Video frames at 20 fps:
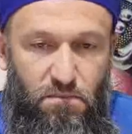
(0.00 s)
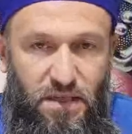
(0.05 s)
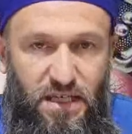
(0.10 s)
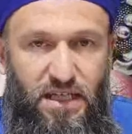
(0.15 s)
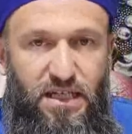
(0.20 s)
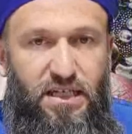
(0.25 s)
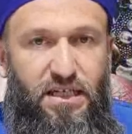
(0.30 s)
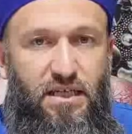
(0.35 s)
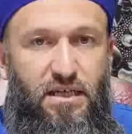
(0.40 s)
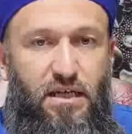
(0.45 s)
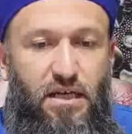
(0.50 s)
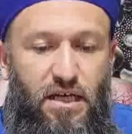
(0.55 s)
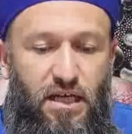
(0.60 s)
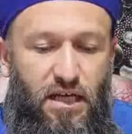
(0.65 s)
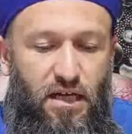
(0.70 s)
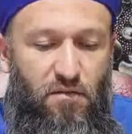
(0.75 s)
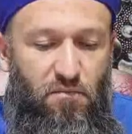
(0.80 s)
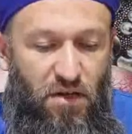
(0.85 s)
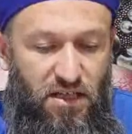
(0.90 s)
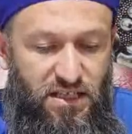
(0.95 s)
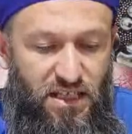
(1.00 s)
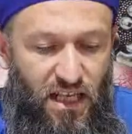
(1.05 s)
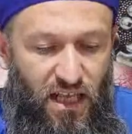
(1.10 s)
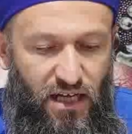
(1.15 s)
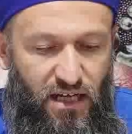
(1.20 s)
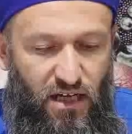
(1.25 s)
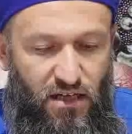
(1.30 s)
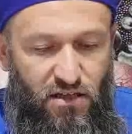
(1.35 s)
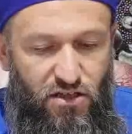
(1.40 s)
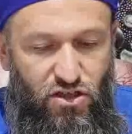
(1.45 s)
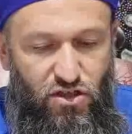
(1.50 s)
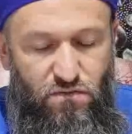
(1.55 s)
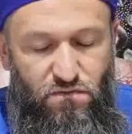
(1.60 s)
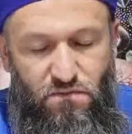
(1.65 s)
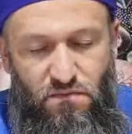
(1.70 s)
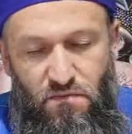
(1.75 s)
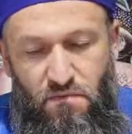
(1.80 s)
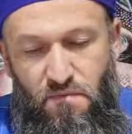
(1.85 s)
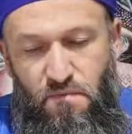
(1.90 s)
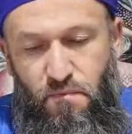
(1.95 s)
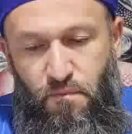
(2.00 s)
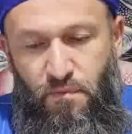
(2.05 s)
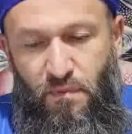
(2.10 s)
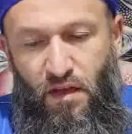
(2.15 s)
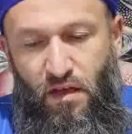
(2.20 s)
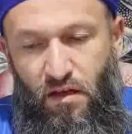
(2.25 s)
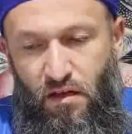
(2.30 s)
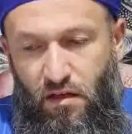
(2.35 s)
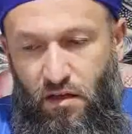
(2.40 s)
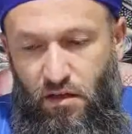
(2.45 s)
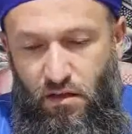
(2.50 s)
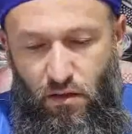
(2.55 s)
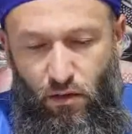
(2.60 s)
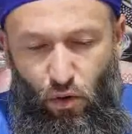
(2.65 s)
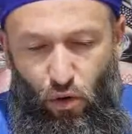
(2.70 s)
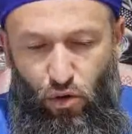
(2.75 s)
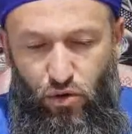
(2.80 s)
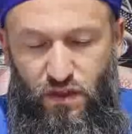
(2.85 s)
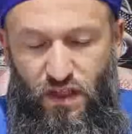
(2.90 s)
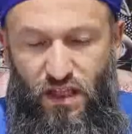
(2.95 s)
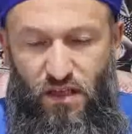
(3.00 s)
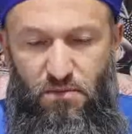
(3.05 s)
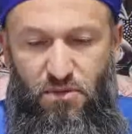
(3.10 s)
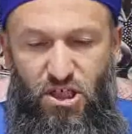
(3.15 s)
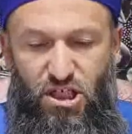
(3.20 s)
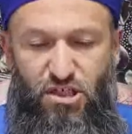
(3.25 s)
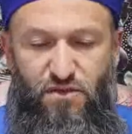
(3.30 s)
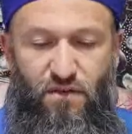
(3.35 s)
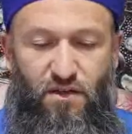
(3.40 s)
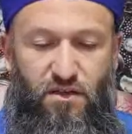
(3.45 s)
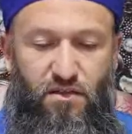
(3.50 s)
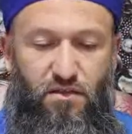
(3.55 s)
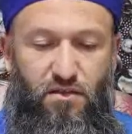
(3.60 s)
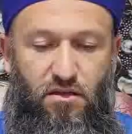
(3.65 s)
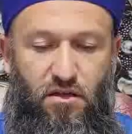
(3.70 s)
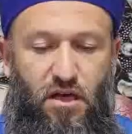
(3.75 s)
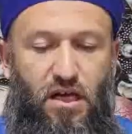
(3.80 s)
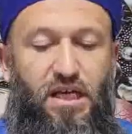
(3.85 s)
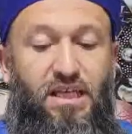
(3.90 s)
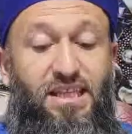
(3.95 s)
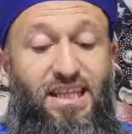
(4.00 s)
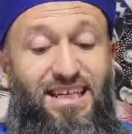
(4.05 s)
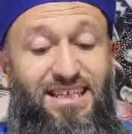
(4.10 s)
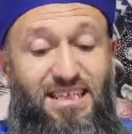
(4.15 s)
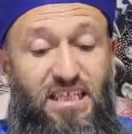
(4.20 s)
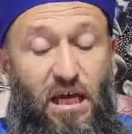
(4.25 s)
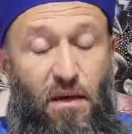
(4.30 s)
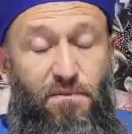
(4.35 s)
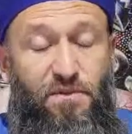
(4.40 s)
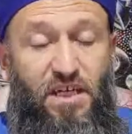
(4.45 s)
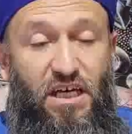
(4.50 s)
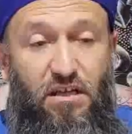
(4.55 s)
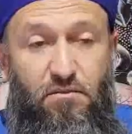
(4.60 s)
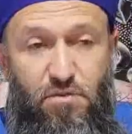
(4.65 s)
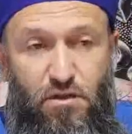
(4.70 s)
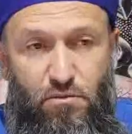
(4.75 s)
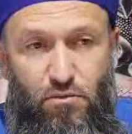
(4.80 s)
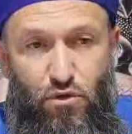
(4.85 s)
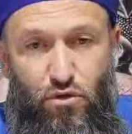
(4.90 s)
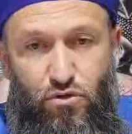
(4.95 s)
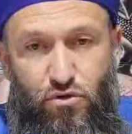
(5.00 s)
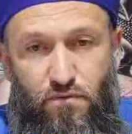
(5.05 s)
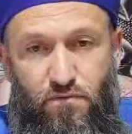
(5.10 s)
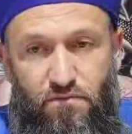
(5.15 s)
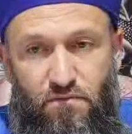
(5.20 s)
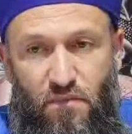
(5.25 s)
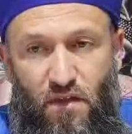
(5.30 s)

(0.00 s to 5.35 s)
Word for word: bilgi. Mesela kardeşim ortada bir iş var. Nasıl yapacağını bilmiyorsun.